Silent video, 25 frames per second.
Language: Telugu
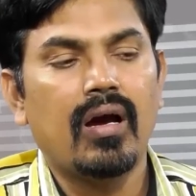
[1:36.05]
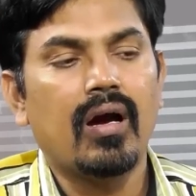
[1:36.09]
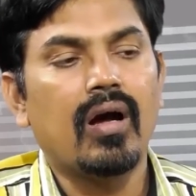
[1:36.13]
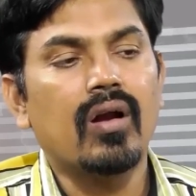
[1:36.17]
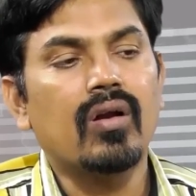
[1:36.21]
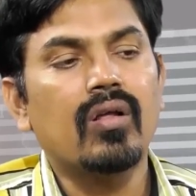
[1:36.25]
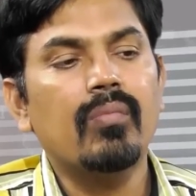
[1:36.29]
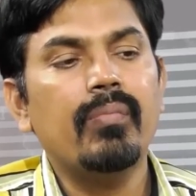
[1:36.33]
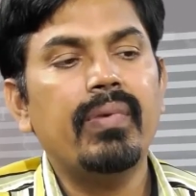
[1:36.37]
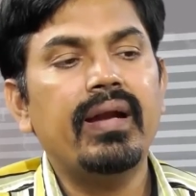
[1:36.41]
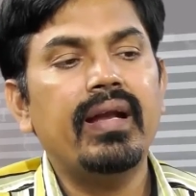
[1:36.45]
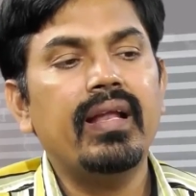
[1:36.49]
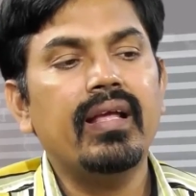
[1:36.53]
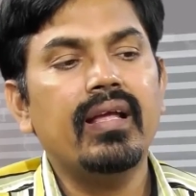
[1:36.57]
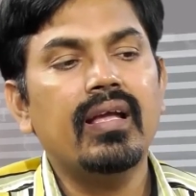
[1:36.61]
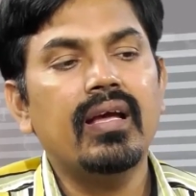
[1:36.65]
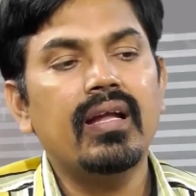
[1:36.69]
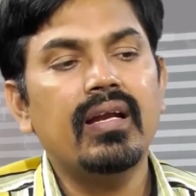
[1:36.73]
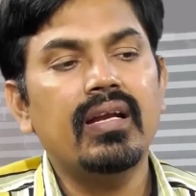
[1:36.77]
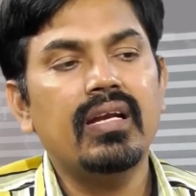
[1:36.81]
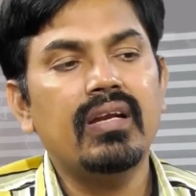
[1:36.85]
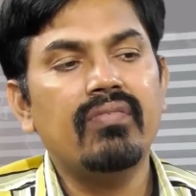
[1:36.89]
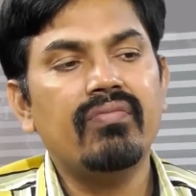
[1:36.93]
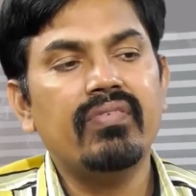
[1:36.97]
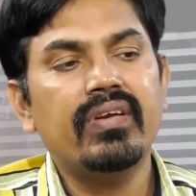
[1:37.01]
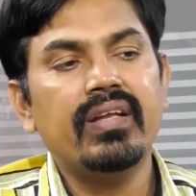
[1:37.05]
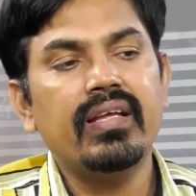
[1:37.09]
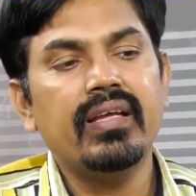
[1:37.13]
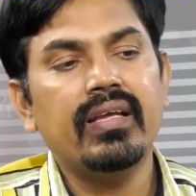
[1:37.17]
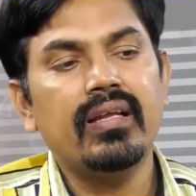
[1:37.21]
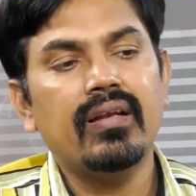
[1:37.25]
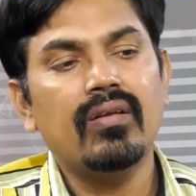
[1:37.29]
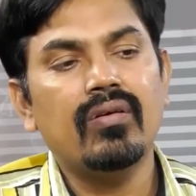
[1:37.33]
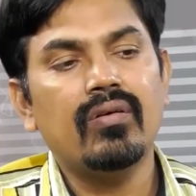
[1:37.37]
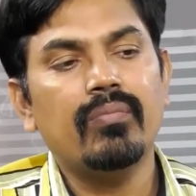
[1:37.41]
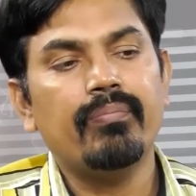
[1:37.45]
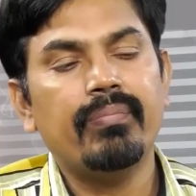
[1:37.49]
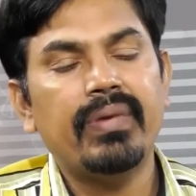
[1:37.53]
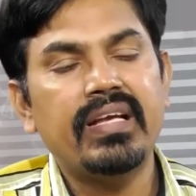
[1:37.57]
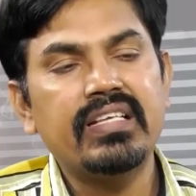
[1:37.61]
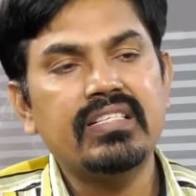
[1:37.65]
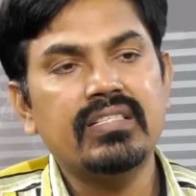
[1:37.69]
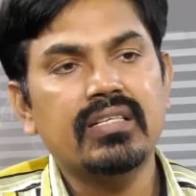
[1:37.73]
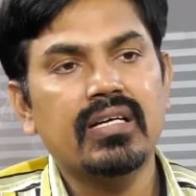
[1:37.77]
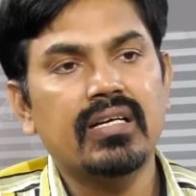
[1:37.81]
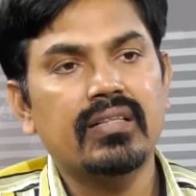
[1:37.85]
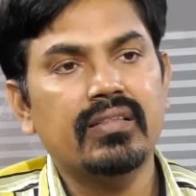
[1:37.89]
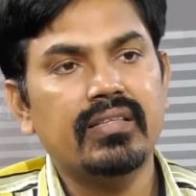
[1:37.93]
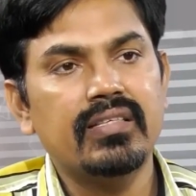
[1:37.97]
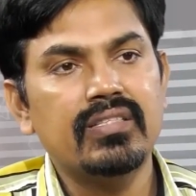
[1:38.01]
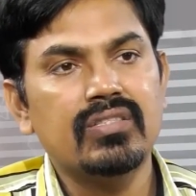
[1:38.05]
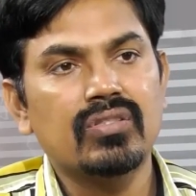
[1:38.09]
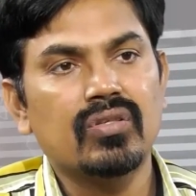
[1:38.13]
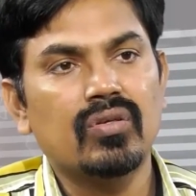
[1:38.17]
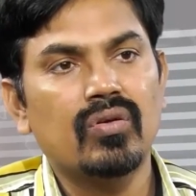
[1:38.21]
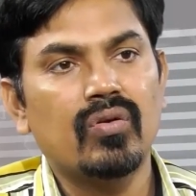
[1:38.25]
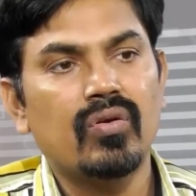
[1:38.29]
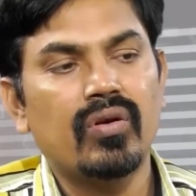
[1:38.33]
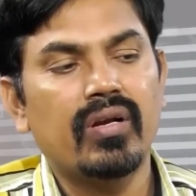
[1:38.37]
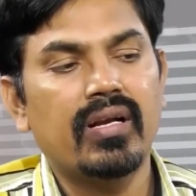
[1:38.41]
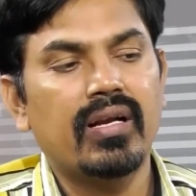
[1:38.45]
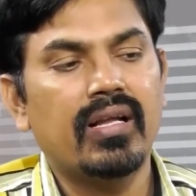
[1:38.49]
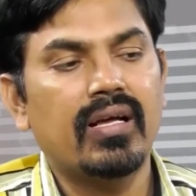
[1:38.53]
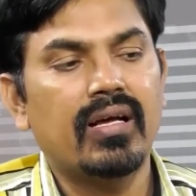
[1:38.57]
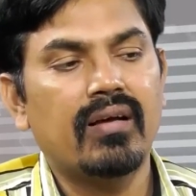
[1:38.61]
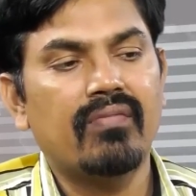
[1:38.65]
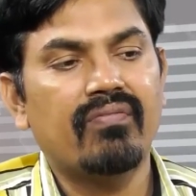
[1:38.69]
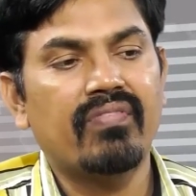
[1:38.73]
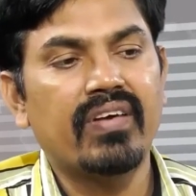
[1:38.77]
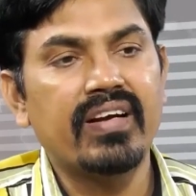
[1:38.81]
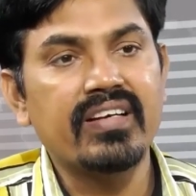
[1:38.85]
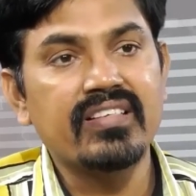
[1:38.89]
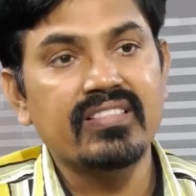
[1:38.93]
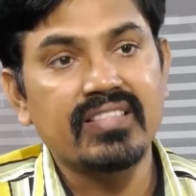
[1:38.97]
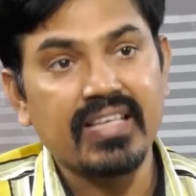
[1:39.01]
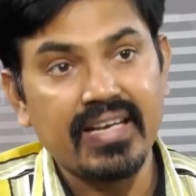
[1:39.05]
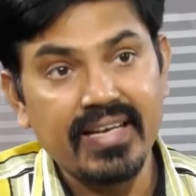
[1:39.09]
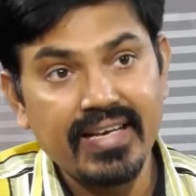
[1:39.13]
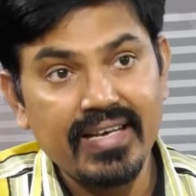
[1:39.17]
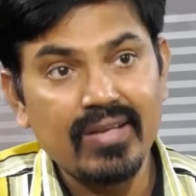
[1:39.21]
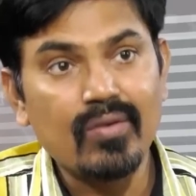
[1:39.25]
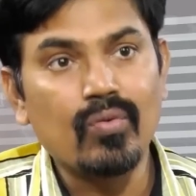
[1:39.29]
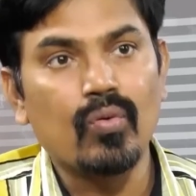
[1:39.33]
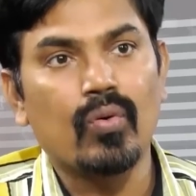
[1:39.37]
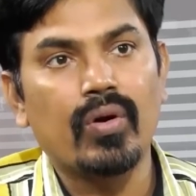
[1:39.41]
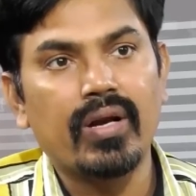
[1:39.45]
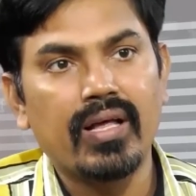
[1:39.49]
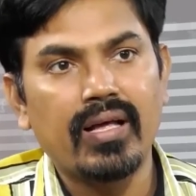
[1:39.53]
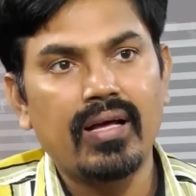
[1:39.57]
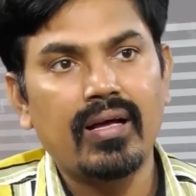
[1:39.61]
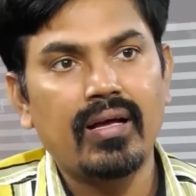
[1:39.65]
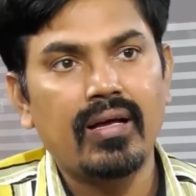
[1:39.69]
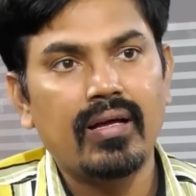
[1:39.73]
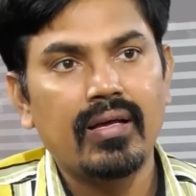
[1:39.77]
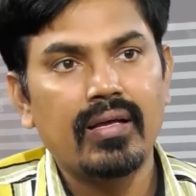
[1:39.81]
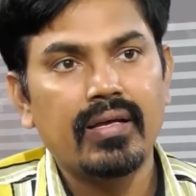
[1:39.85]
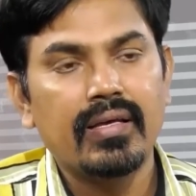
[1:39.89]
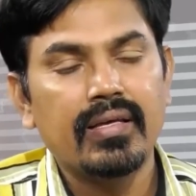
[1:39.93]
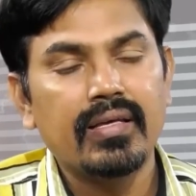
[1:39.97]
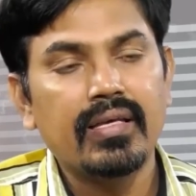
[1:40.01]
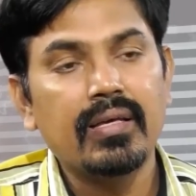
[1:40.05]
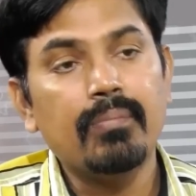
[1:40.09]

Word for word: ఆటోమేటిక్గా నిఫ్టీలో బేస్గా తీసుకున్న ఫండ్స్ అన్ని కూడా hmm.